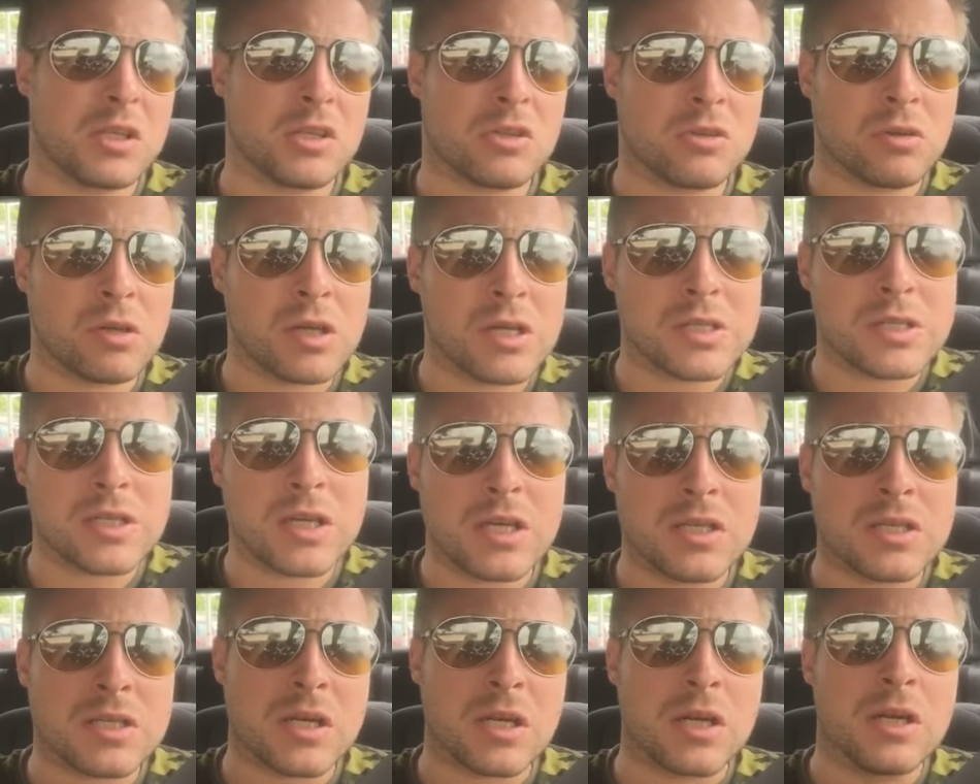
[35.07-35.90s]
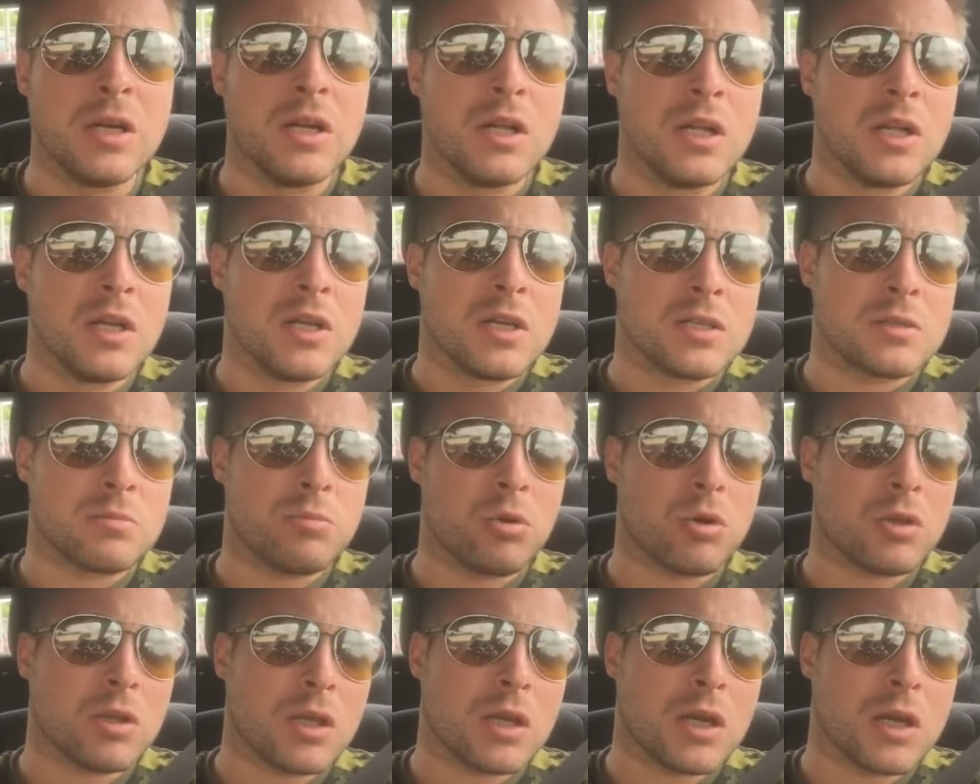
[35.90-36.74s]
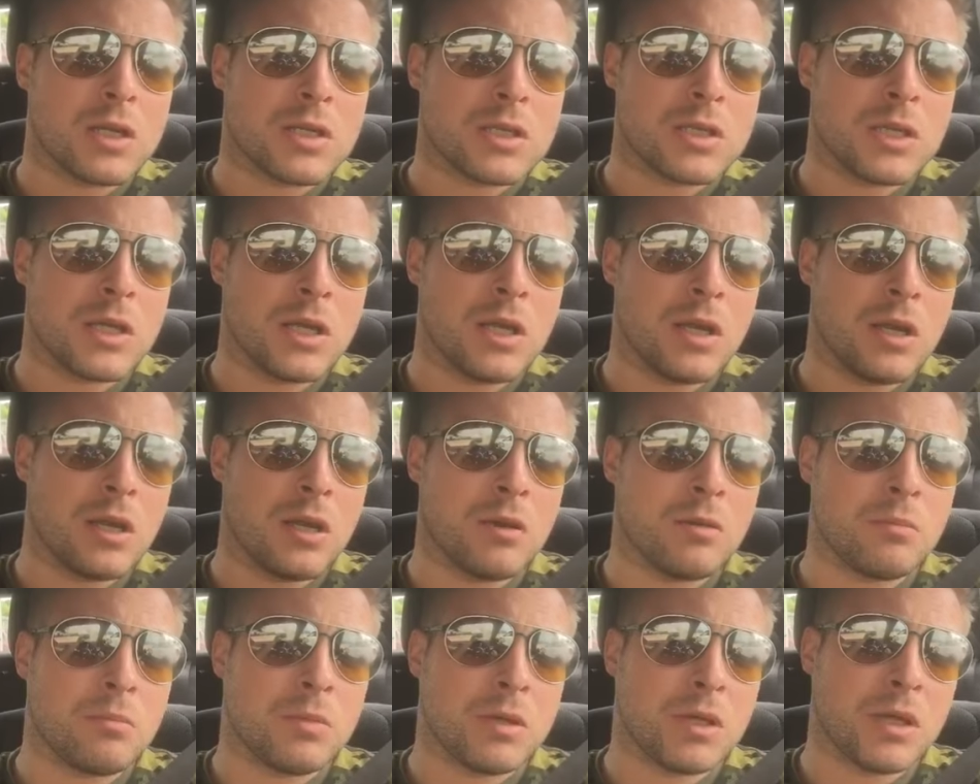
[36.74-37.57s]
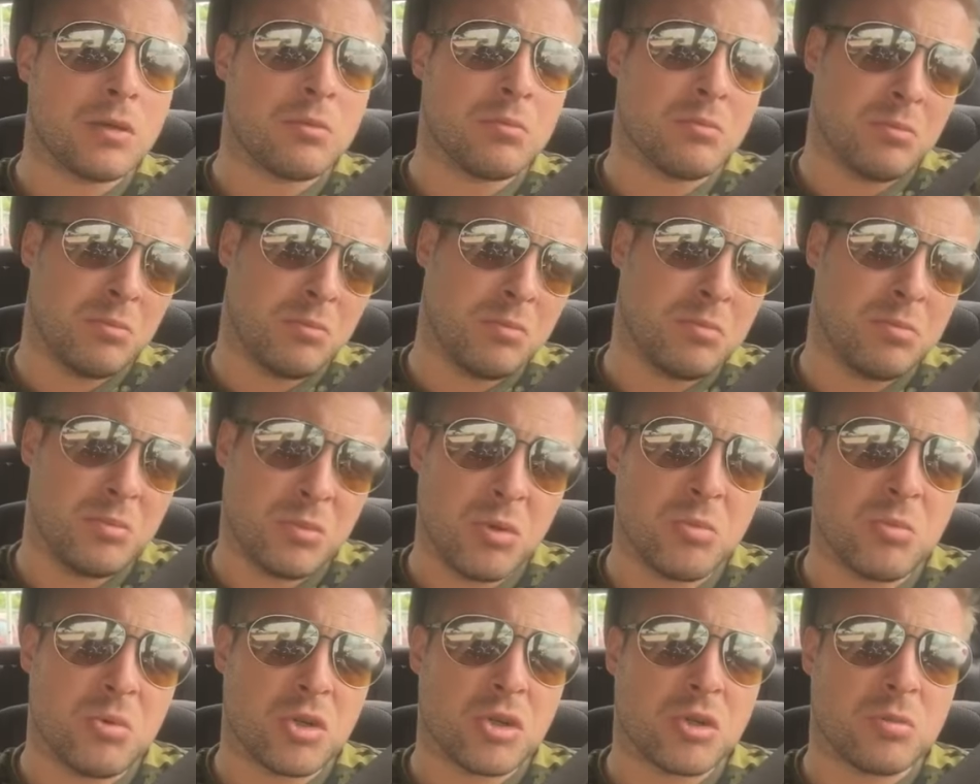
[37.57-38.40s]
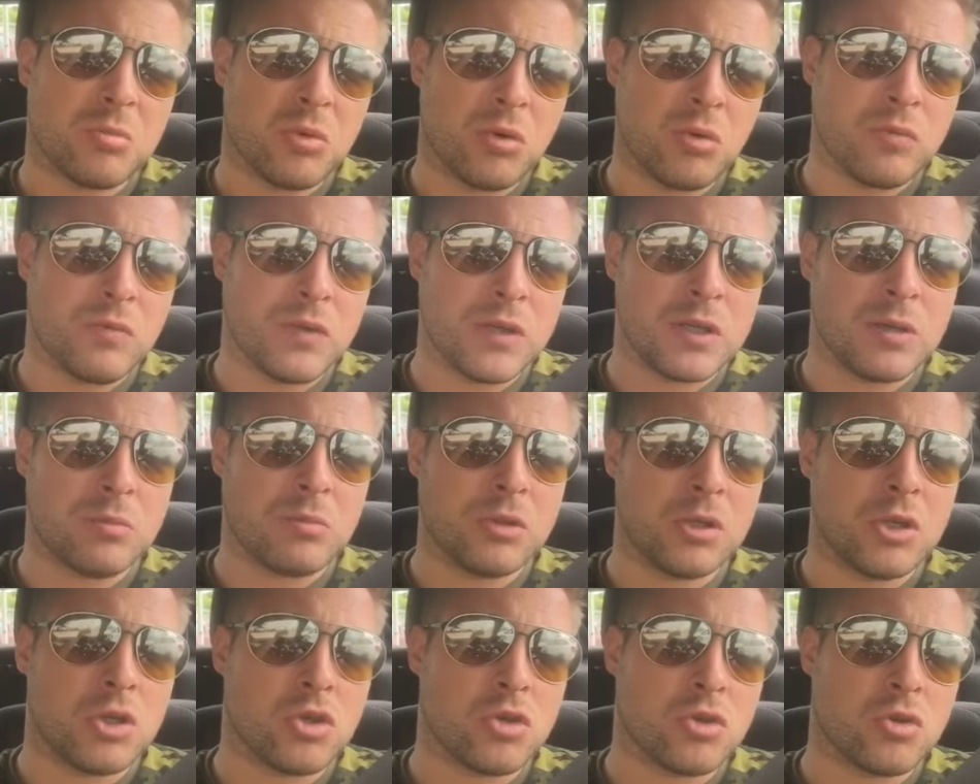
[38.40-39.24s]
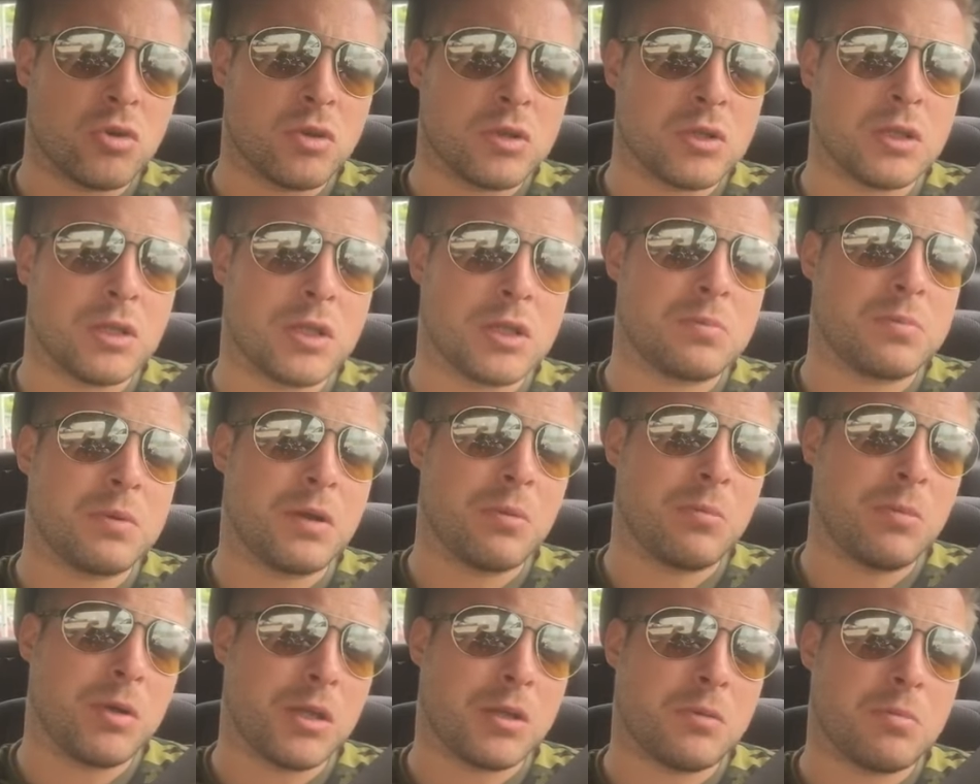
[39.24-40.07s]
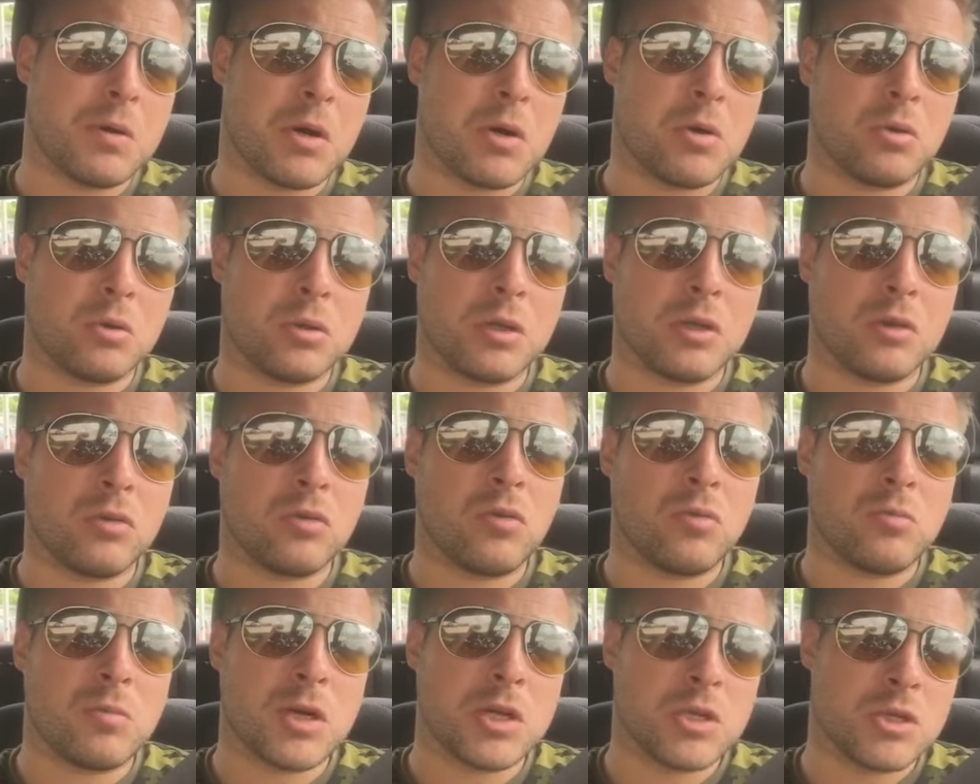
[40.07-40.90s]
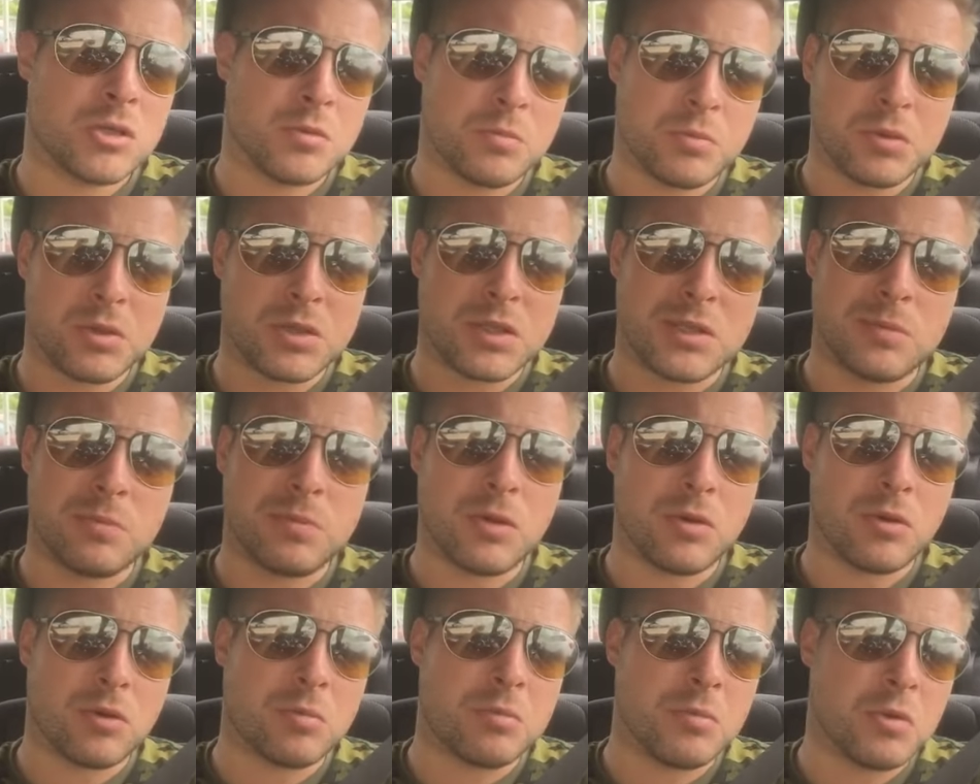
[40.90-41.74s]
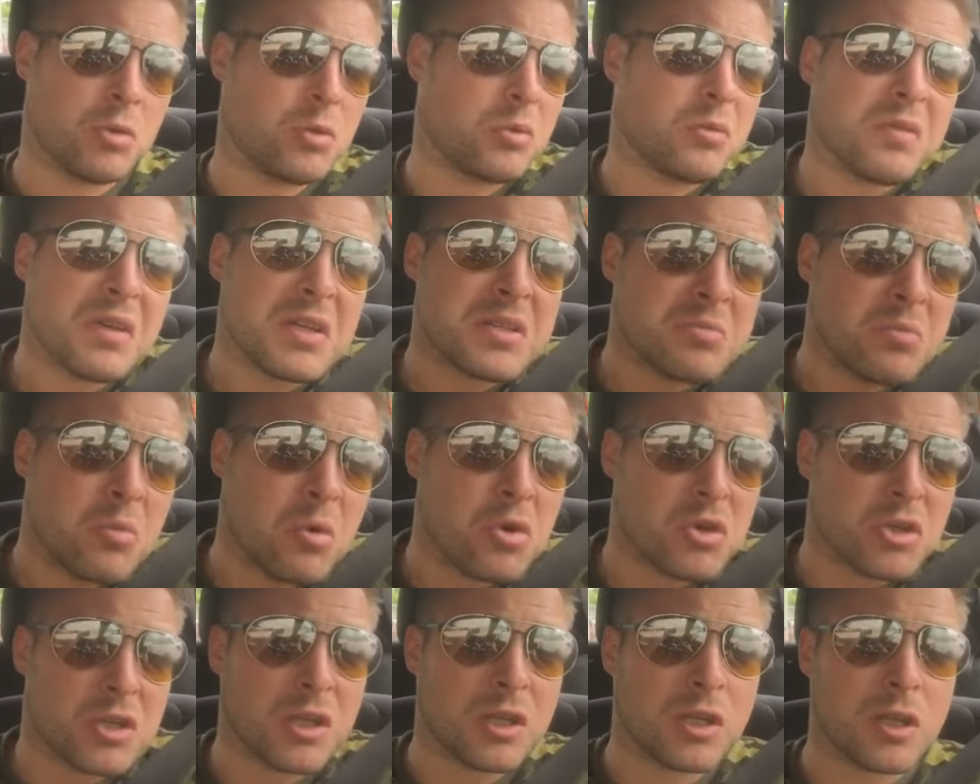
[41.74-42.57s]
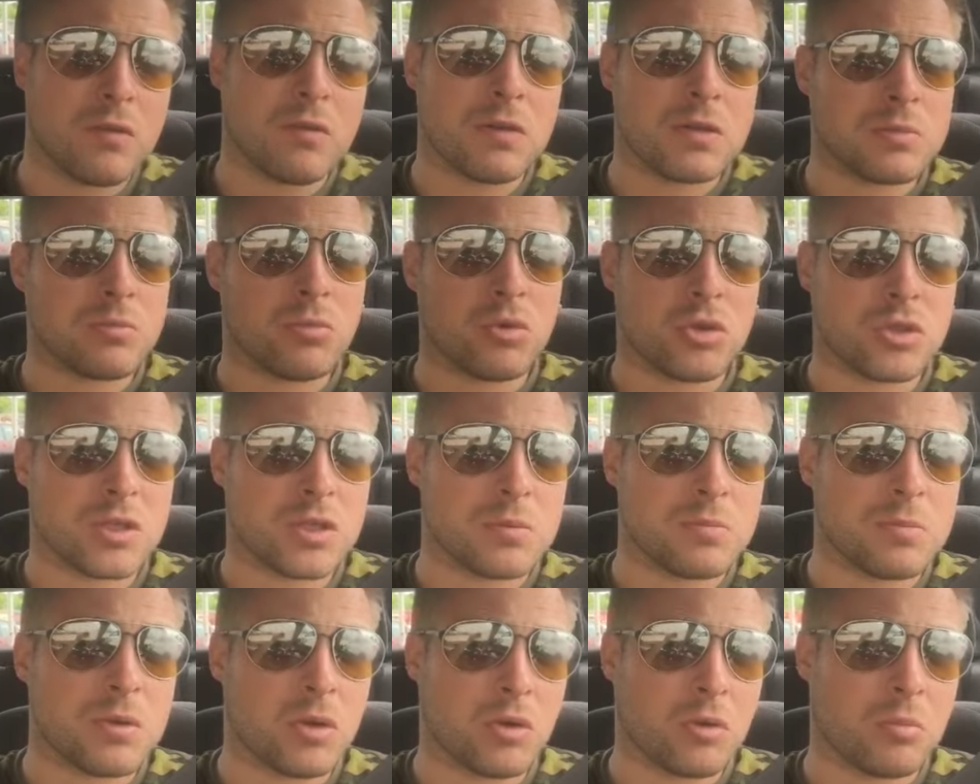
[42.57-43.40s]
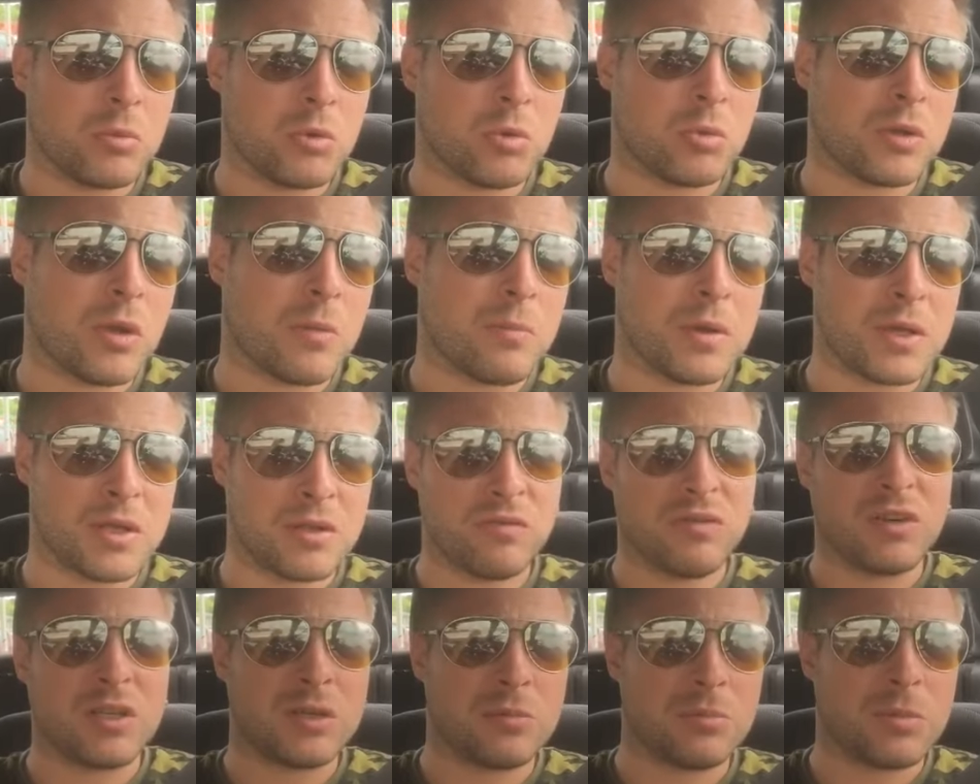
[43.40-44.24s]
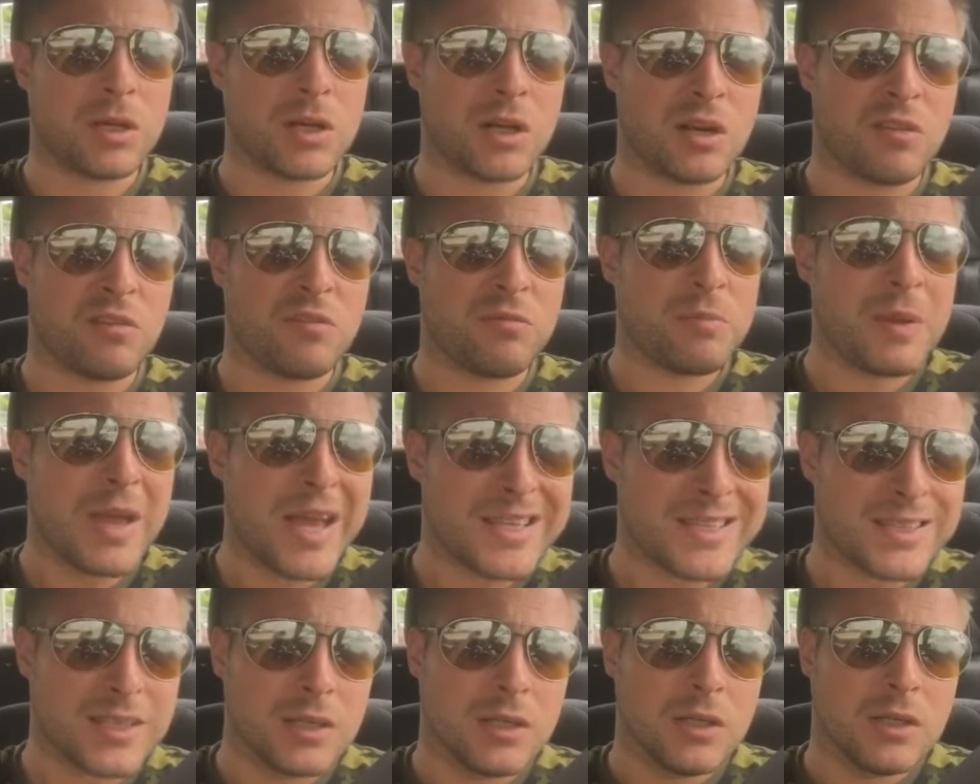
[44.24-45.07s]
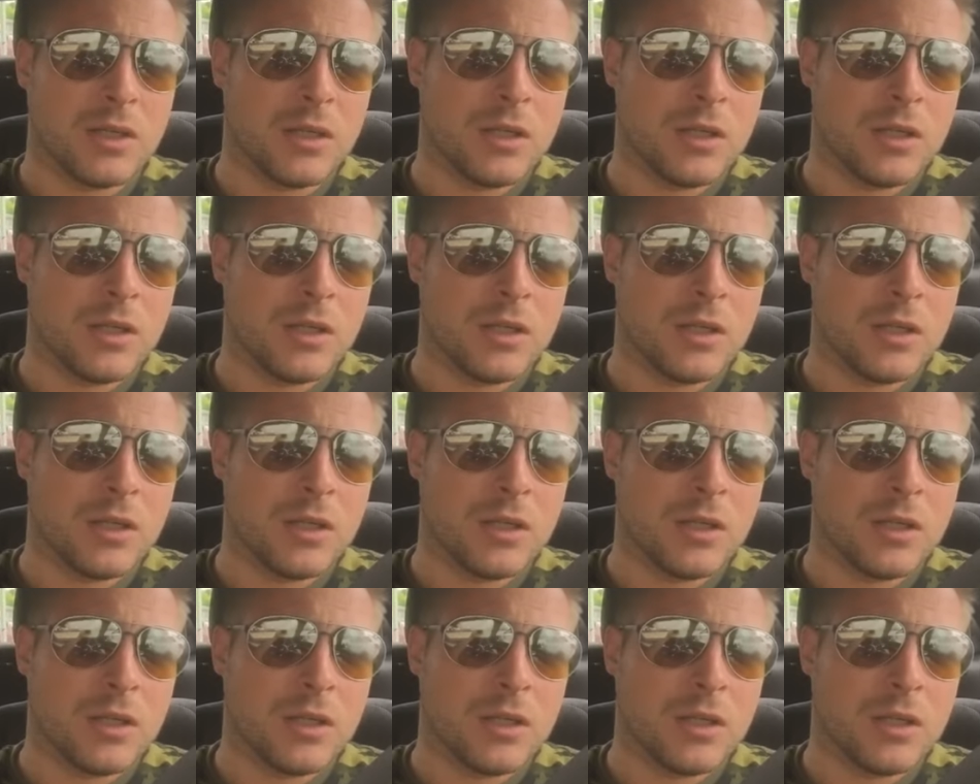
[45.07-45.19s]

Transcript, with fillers: А что касается сборной России, я ну, думаю, что мы увидим еще один эксперимент по ходу этого матча, пусть не с первых минут, возможно, да, возможно, с первых минут опять выйдем играть в 5,